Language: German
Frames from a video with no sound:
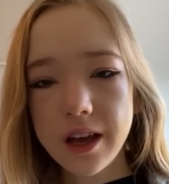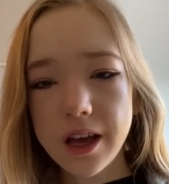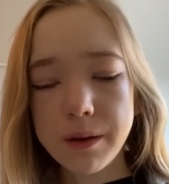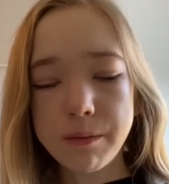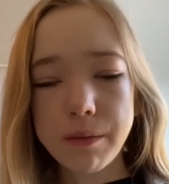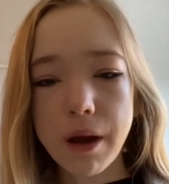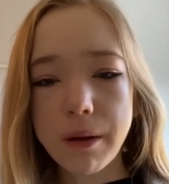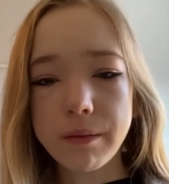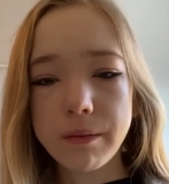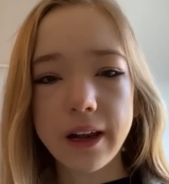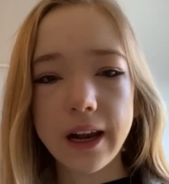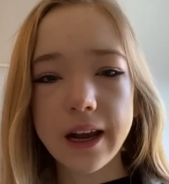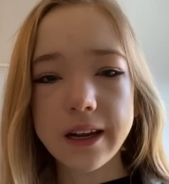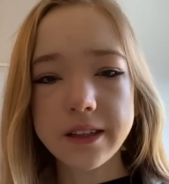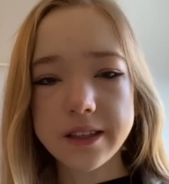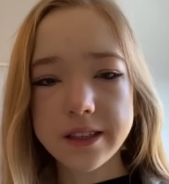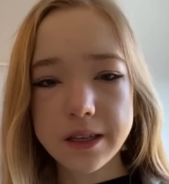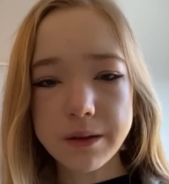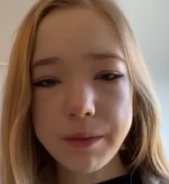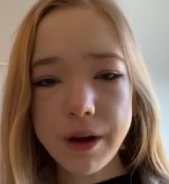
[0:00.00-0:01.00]
in meinem
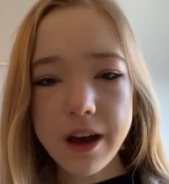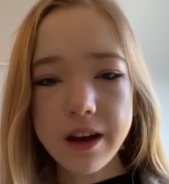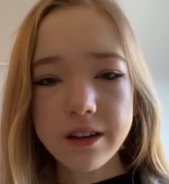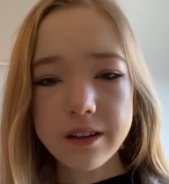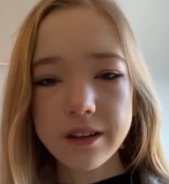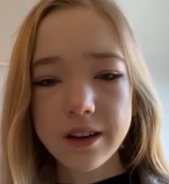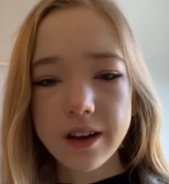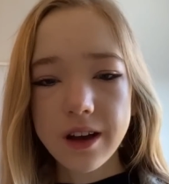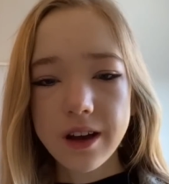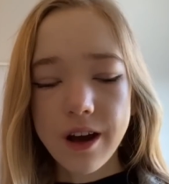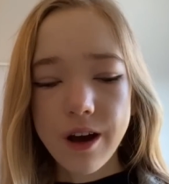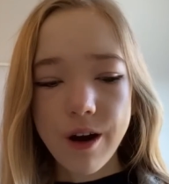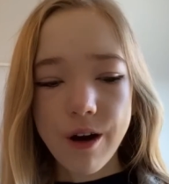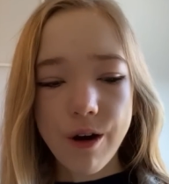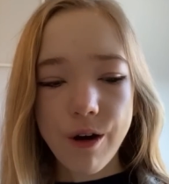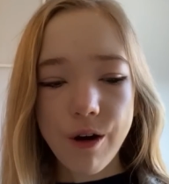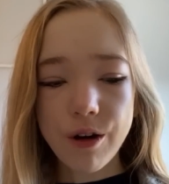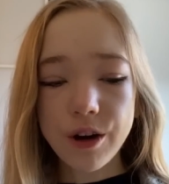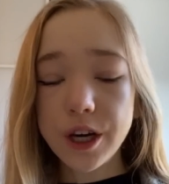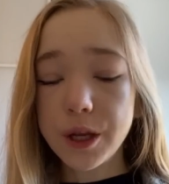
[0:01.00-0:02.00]
kleinen Zimmer
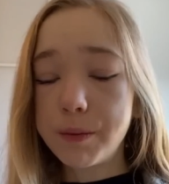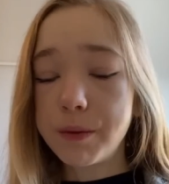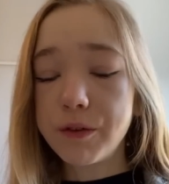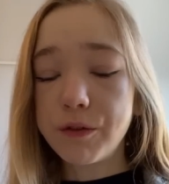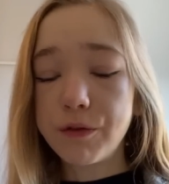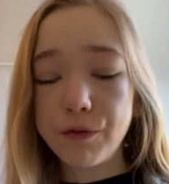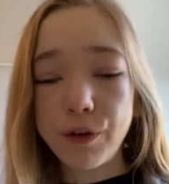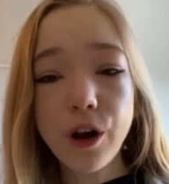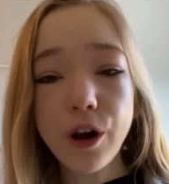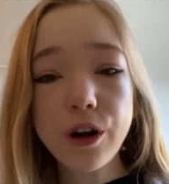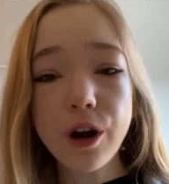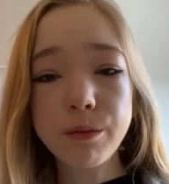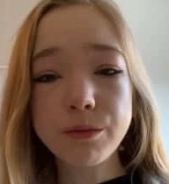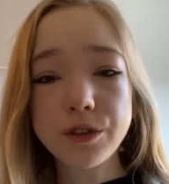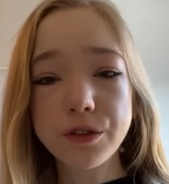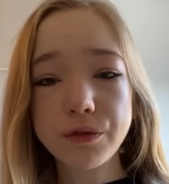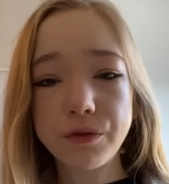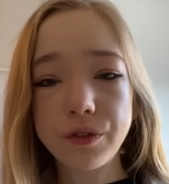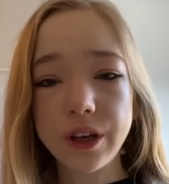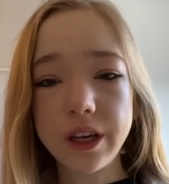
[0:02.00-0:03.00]
und ich bin vollkommen
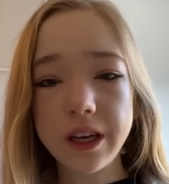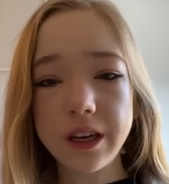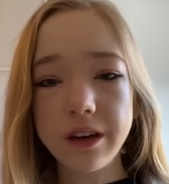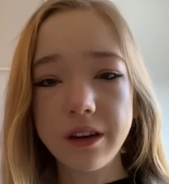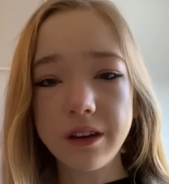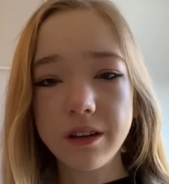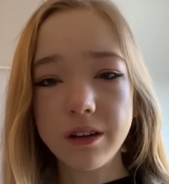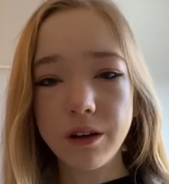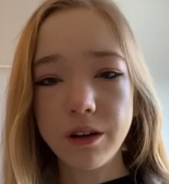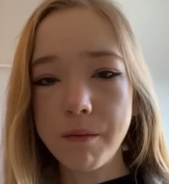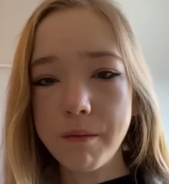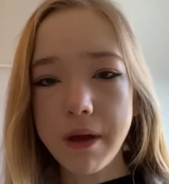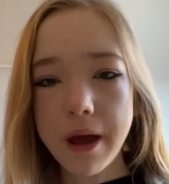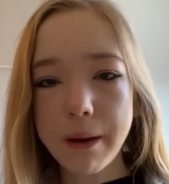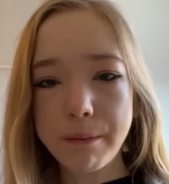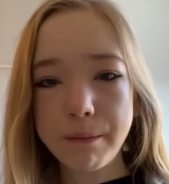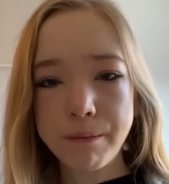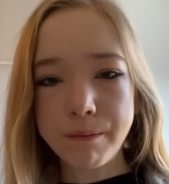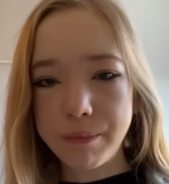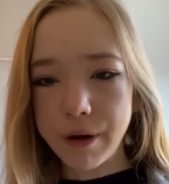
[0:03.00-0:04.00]
zufrieden und
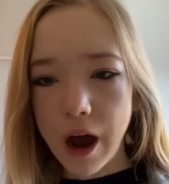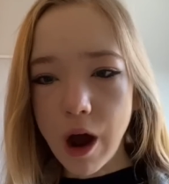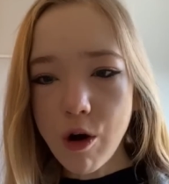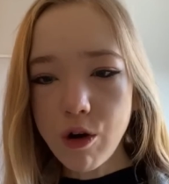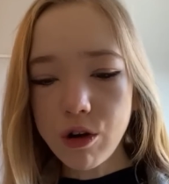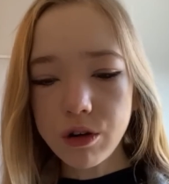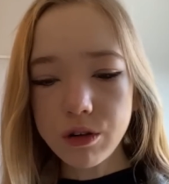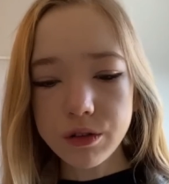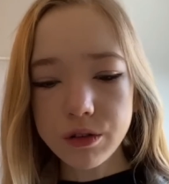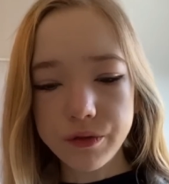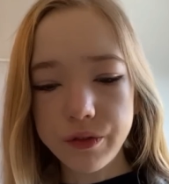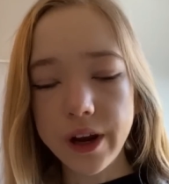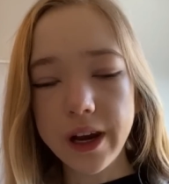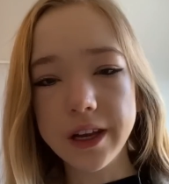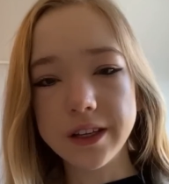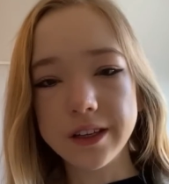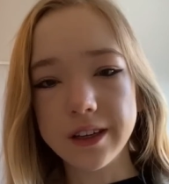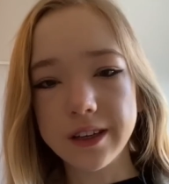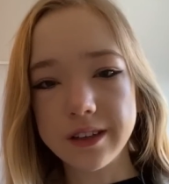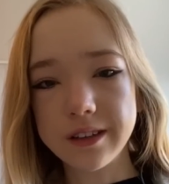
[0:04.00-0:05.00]
mehr brauche und will
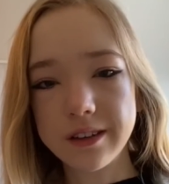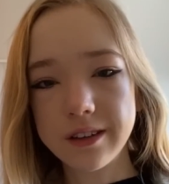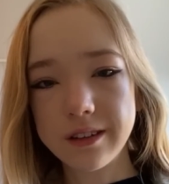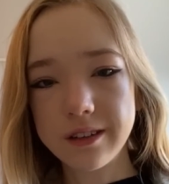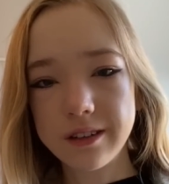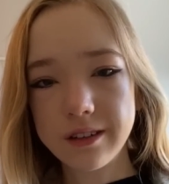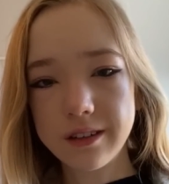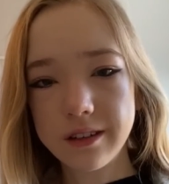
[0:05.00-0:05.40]
ich nicht.